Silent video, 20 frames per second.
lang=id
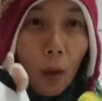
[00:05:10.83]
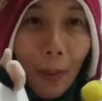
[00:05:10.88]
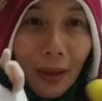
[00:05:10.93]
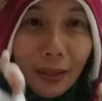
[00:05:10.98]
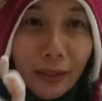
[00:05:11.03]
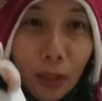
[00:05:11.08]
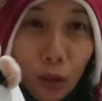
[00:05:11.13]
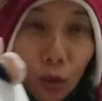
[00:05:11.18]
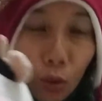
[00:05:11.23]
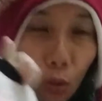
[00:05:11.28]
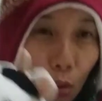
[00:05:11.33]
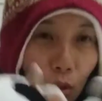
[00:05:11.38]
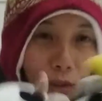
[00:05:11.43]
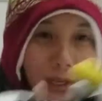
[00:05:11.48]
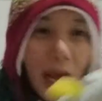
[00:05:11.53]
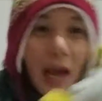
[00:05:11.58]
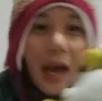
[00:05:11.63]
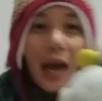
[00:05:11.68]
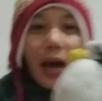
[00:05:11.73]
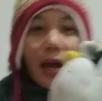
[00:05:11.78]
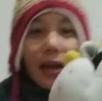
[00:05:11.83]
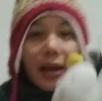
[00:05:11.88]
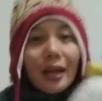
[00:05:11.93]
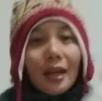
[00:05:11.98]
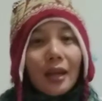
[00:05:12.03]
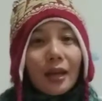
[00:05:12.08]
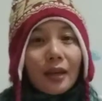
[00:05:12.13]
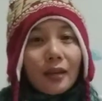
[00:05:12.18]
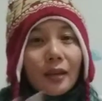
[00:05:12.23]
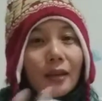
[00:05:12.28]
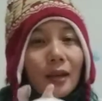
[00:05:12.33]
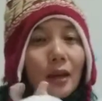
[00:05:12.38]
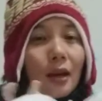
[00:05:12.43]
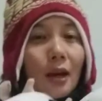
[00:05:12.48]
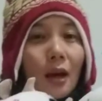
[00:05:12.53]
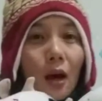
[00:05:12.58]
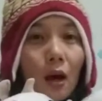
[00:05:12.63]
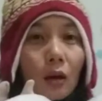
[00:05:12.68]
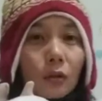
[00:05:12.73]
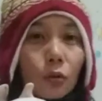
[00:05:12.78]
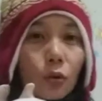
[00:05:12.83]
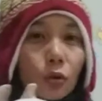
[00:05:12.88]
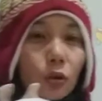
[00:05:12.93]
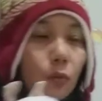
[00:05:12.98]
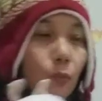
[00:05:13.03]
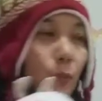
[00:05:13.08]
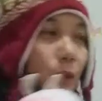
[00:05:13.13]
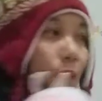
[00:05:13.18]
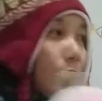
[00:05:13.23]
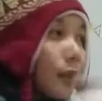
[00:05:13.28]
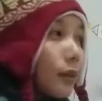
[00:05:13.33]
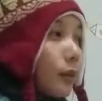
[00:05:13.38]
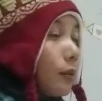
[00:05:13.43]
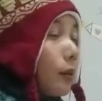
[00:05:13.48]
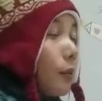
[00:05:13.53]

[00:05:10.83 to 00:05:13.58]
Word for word: pasti suka ini. Terus binat